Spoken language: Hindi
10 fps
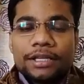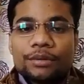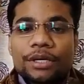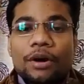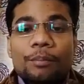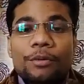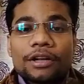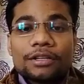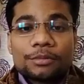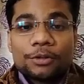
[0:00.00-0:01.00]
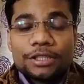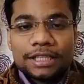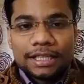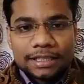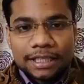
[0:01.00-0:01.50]
क्योंकि कंप्यूटर जब कोई
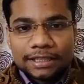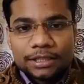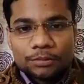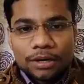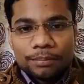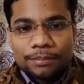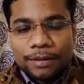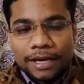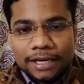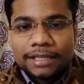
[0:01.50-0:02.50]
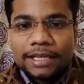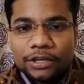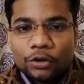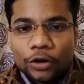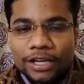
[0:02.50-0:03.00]
सीखने जाते हैं तो वहाँ पे पहले क्या
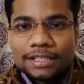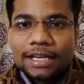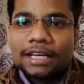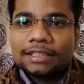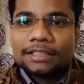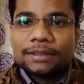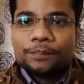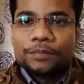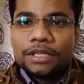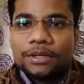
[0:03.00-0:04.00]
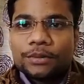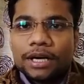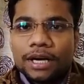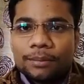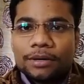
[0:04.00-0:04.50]
ड्रॉइंग सिखाते हैं क्योंकि
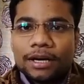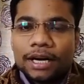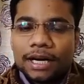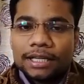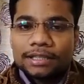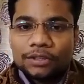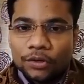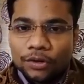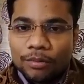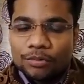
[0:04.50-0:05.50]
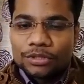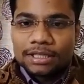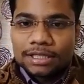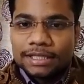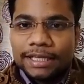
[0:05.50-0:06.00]
आपका हाथ और माउस के
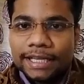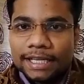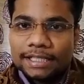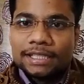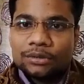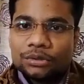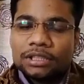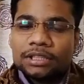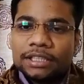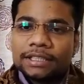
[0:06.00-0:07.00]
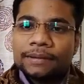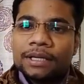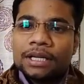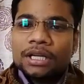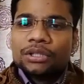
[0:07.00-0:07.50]
साथ सेटिंग अच्छा हो जाए ठीक है
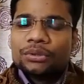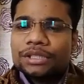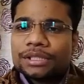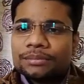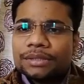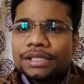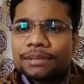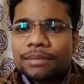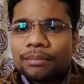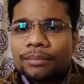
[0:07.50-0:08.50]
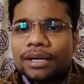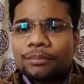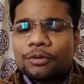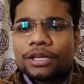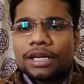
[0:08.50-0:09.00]
तो इस इस मामले में
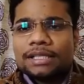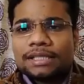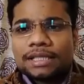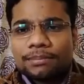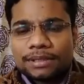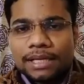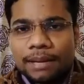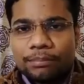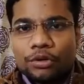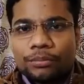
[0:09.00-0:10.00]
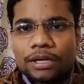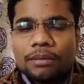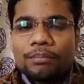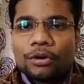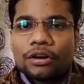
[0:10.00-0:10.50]
आपको क्या है जिसके पास लैपटॉप या
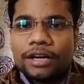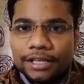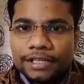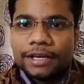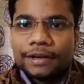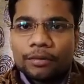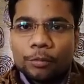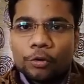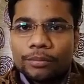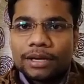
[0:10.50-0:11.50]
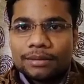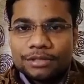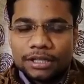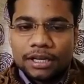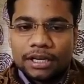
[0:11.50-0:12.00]
कंप्यूटर नहीं है फ़ोन में
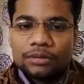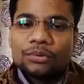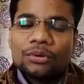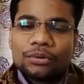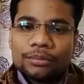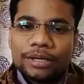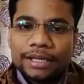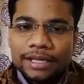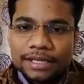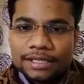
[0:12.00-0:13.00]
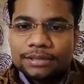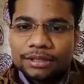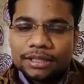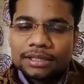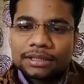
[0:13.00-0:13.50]
काम चला रहे हो उन लोगों को मैं एक चीज़
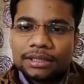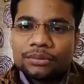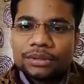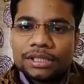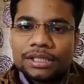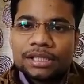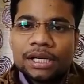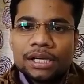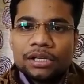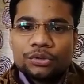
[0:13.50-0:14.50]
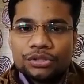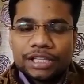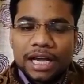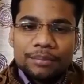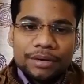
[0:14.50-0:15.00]
बता सकता हूँ कि कुछ
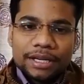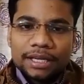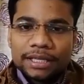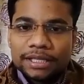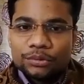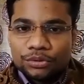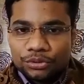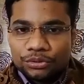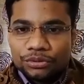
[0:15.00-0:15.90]
टाइम निकाल के कुछ